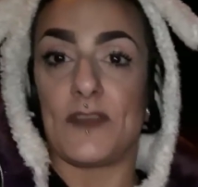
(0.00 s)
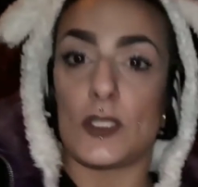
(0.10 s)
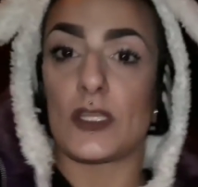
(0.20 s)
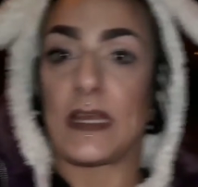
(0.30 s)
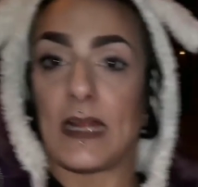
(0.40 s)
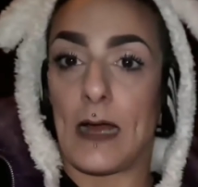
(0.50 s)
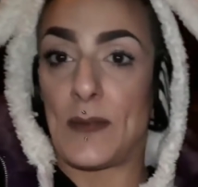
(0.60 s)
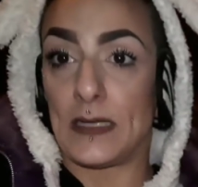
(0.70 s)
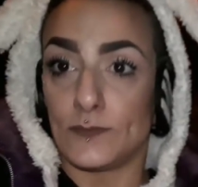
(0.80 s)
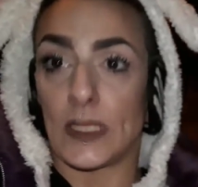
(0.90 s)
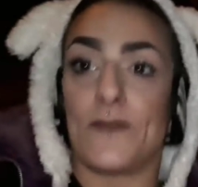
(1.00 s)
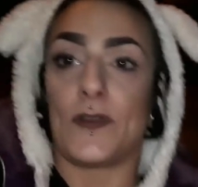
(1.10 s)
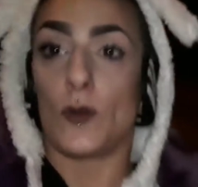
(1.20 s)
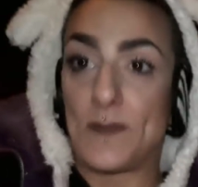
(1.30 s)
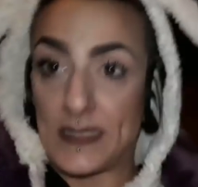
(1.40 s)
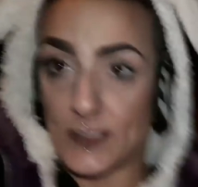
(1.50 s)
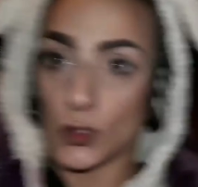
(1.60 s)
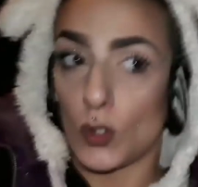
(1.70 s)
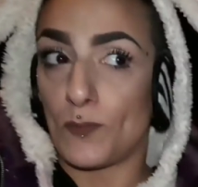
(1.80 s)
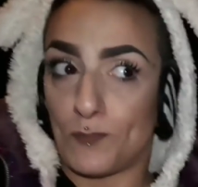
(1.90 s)
video di Nabla e ve l'ho
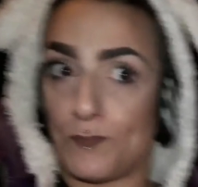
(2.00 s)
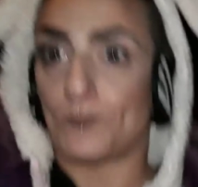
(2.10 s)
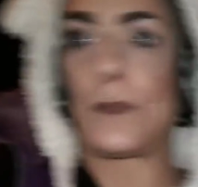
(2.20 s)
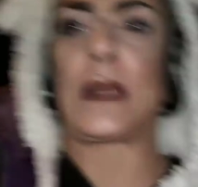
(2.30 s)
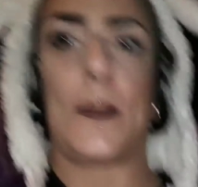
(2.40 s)
messo per